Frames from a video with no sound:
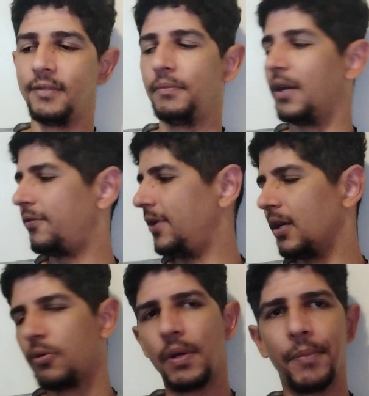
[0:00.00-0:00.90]
Minha
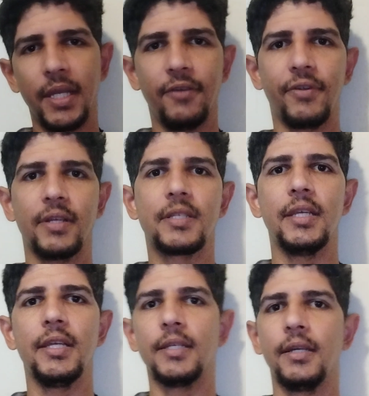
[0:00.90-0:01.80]
filha, como a mãe é
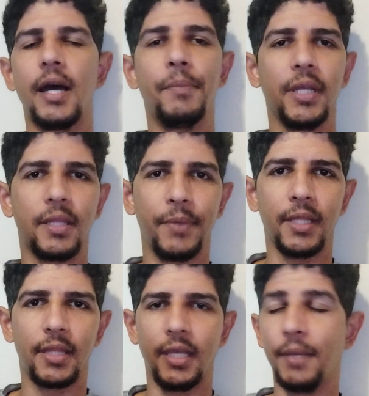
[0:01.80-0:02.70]
francesa, a mãe
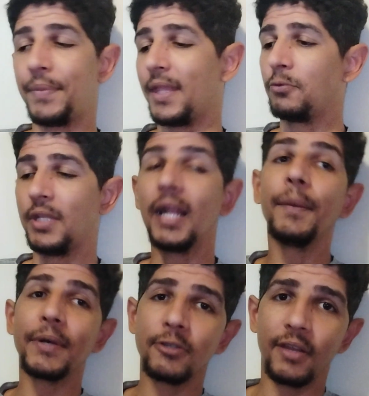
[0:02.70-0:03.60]
também tem. Apesar que o dela
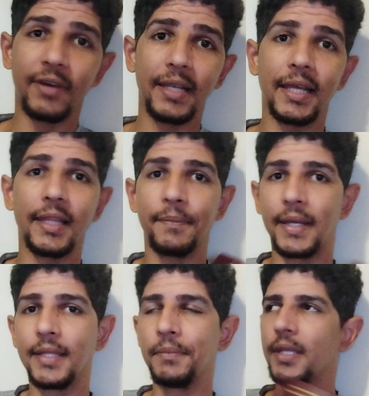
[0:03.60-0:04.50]
já passou da validade, a
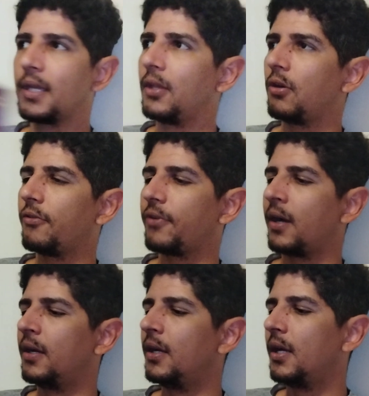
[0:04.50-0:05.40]
madame tem que
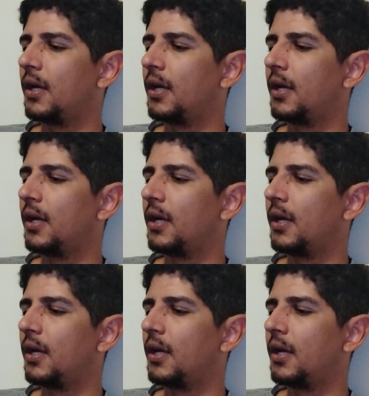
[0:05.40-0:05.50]
renovar.